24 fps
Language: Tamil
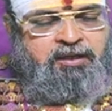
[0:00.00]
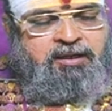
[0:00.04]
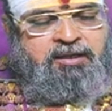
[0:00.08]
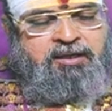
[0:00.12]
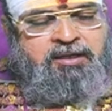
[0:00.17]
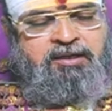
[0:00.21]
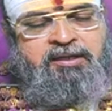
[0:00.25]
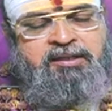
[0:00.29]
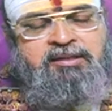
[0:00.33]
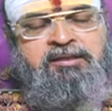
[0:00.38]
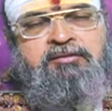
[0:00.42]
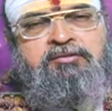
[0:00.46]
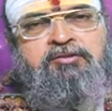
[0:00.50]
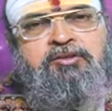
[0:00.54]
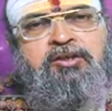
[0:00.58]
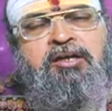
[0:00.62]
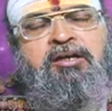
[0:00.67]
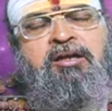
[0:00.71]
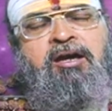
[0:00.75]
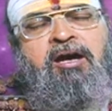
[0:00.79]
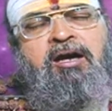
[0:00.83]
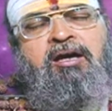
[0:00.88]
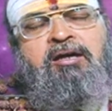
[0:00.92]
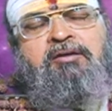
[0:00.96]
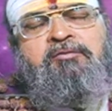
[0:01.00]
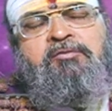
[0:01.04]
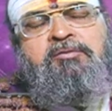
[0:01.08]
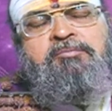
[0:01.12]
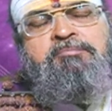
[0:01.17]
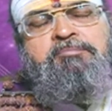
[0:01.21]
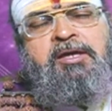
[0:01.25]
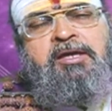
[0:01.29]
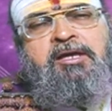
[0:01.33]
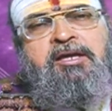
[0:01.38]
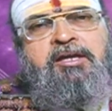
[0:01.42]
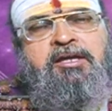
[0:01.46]
கணிதத்தில் ஆர்வம்
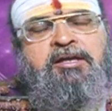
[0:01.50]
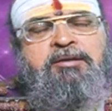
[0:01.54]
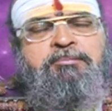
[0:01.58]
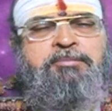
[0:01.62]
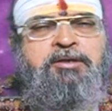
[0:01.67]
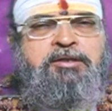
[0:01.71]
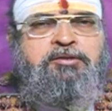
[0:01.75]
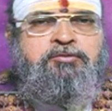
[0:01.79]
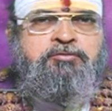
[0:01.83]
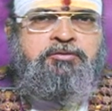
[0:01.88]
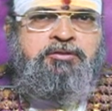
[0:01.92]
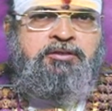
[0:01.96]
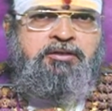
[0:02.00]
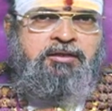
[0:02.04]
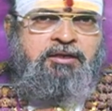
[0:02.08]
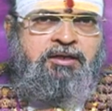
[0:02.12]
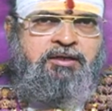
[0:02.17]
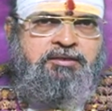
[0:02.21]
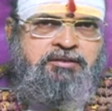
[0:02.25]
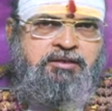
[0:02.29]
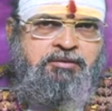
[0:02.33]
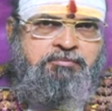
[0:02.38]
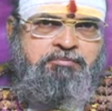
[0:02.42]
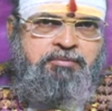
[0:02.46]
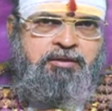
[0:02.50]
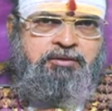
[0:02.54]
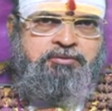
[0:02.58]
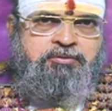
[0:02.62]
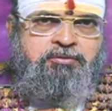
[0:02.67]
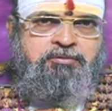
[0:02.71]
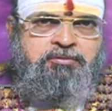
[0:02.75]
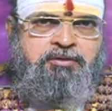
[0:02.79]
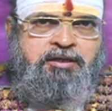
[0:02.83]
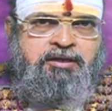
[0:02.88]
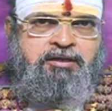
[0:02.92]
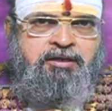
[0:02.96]
மிக்க மிதுன ராசி பக்த
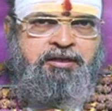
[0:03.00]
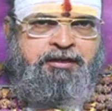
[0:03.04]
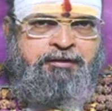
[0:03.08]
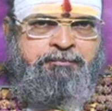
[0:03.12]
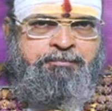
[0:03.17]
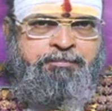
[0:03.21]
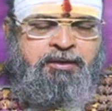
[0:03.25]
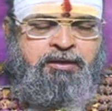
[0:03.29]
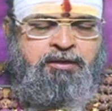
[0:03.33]
கொடிகளே